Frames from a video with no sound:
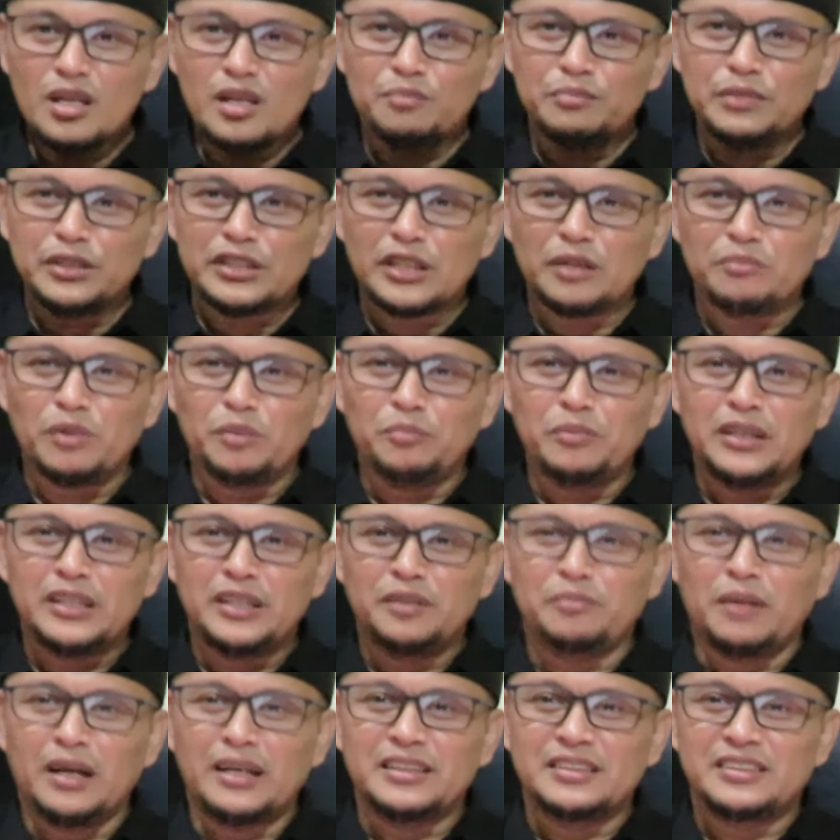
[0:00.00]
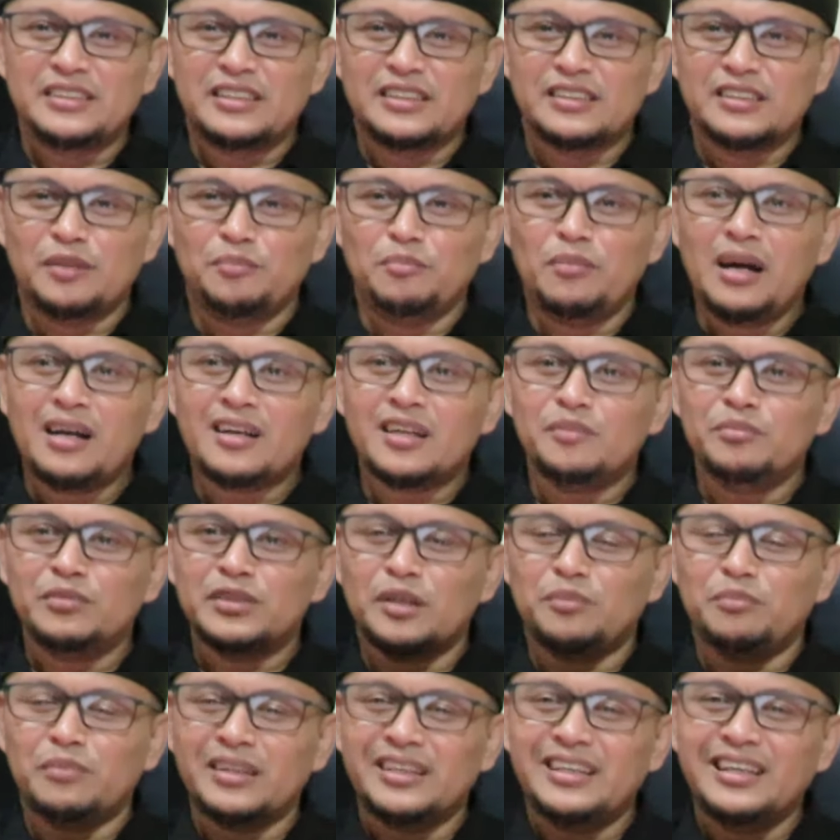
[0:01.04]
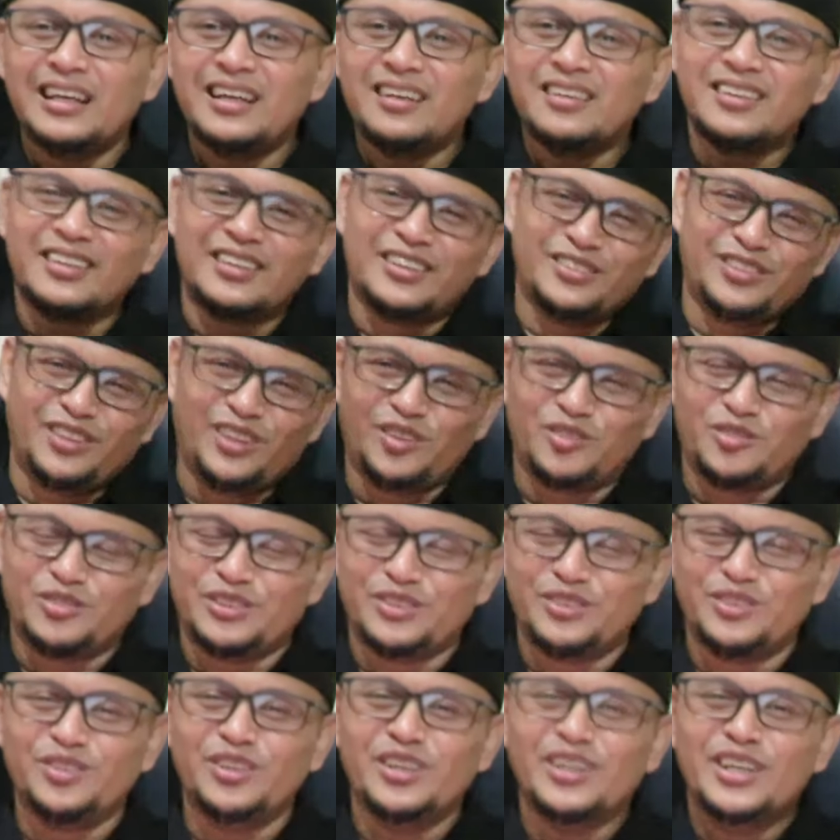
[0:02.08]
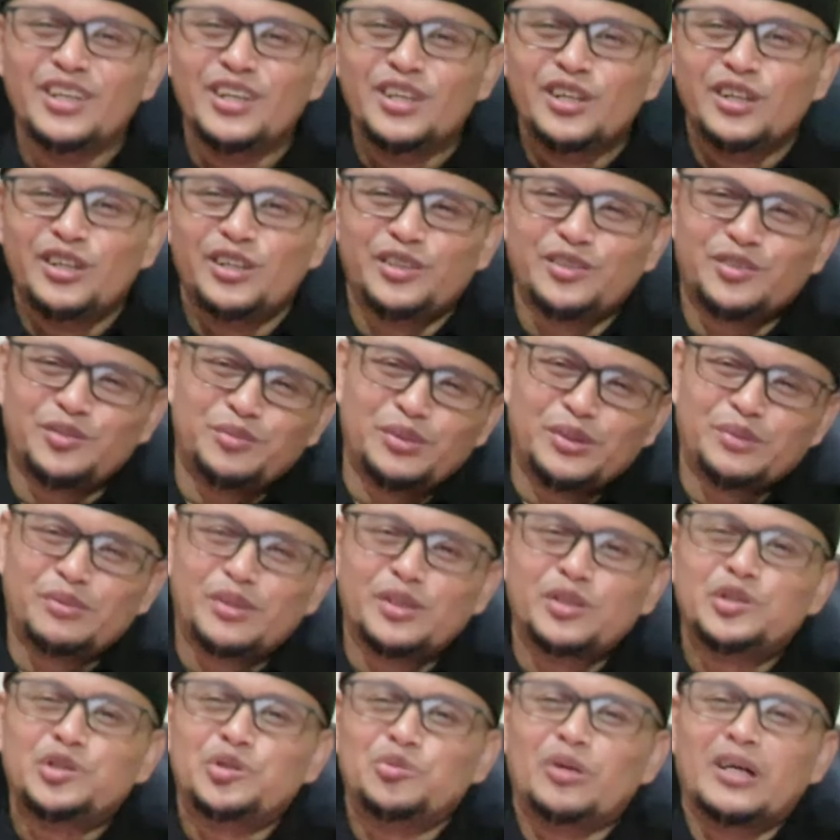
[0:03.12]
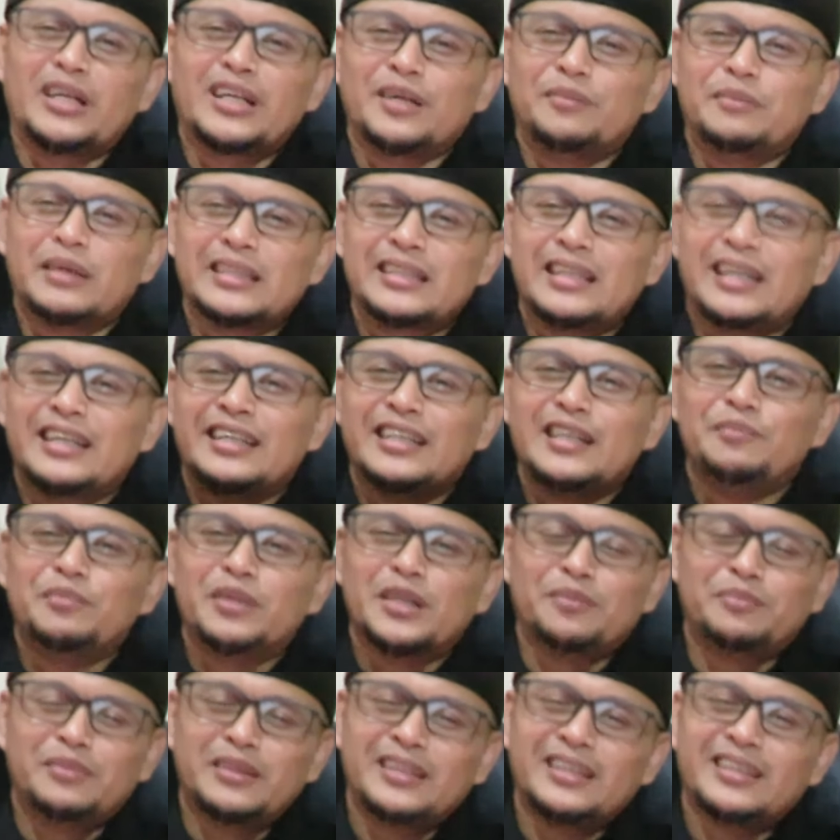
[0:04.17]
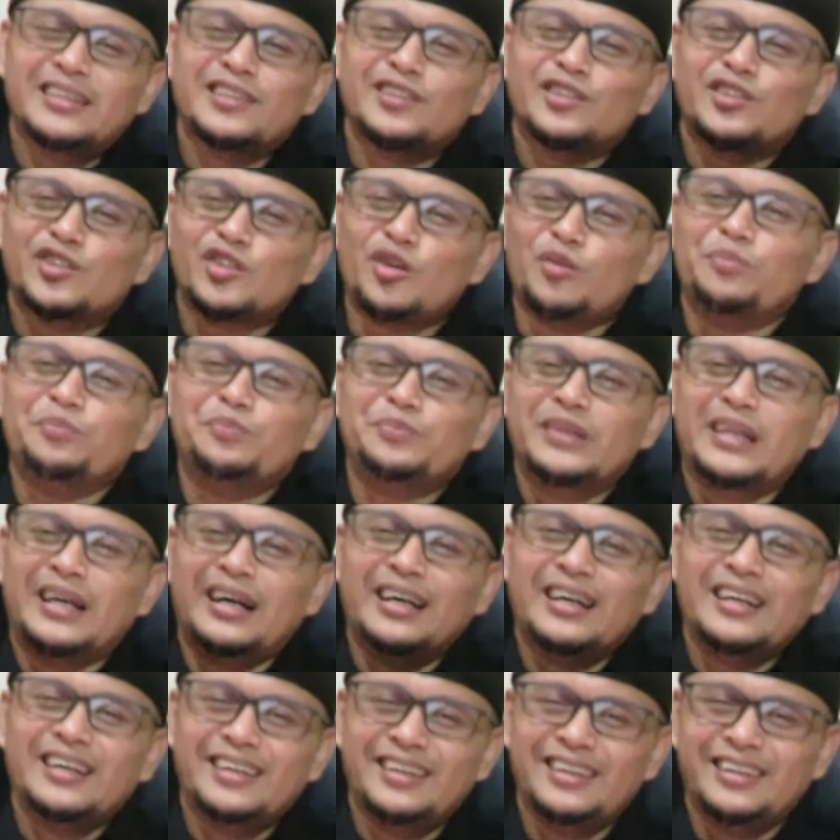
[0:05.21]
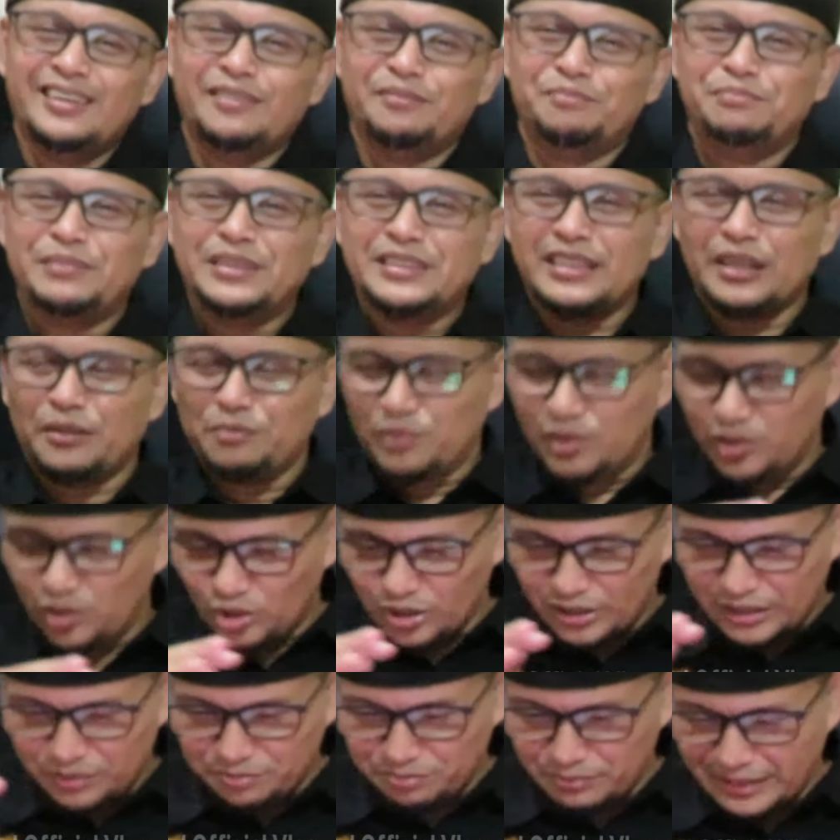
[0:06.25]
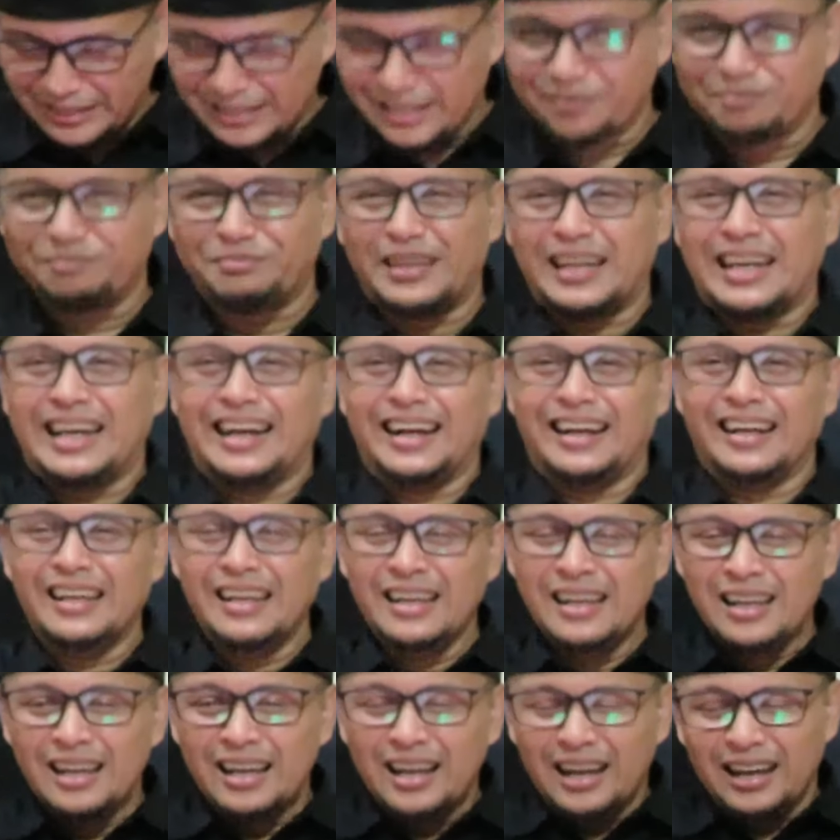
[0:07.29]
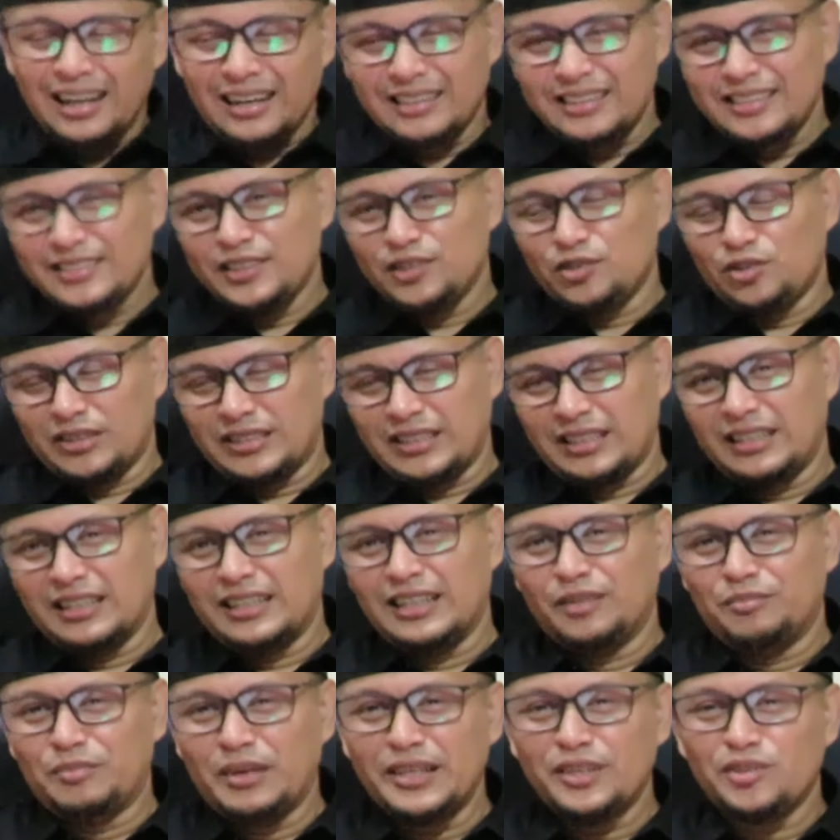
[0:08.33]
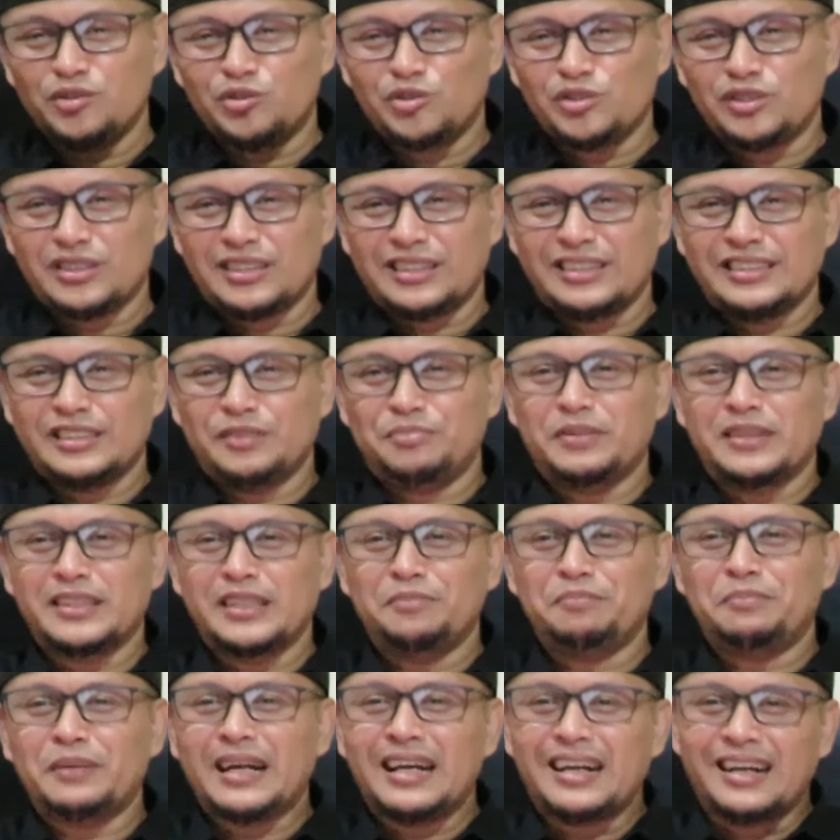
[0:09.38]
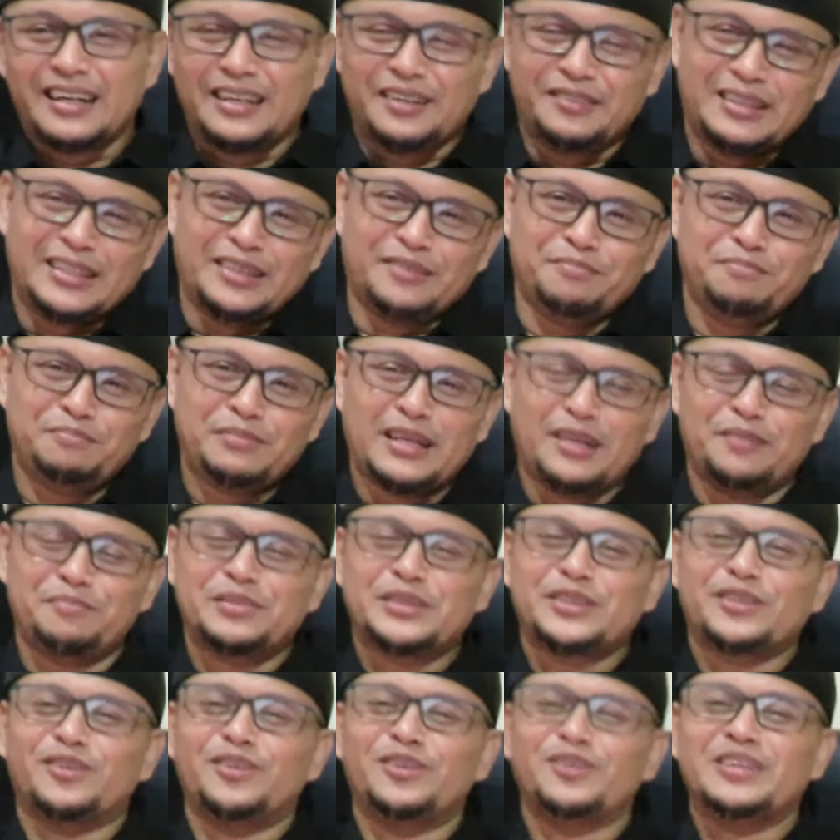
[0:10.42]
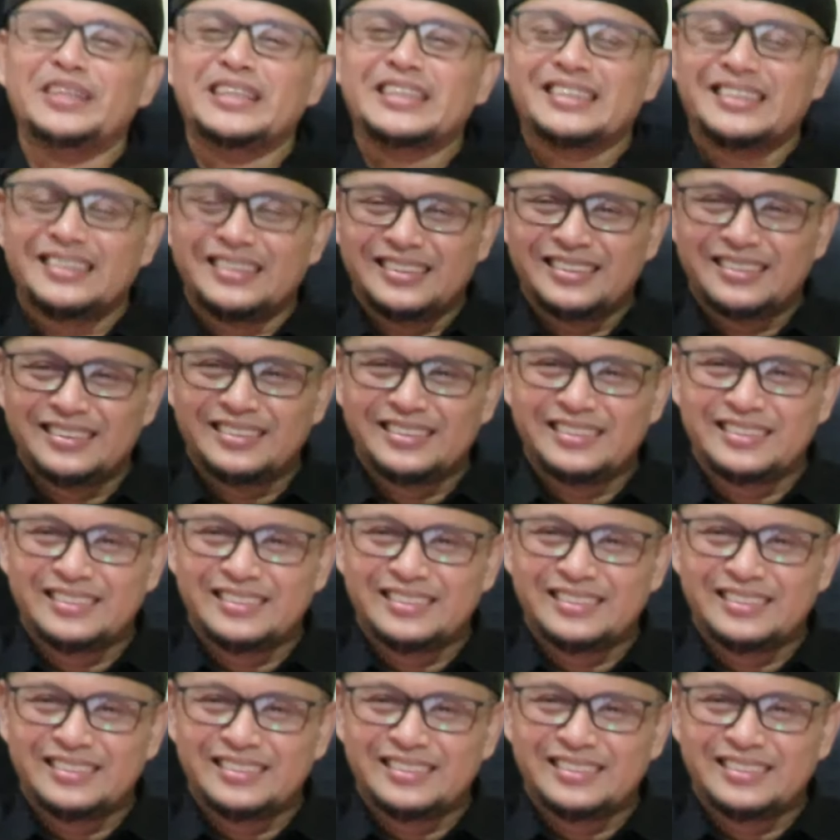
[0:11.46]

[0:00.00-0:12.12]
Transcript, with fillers: bisa meminimalisirnya bahkan bisa menghilangkan rasa takut itu itu benar-benar juara berarti Anda benar-benar top ya bisa menguasai medan perang karena situasi gagal bayar itu seperti perang kawan perang psikologis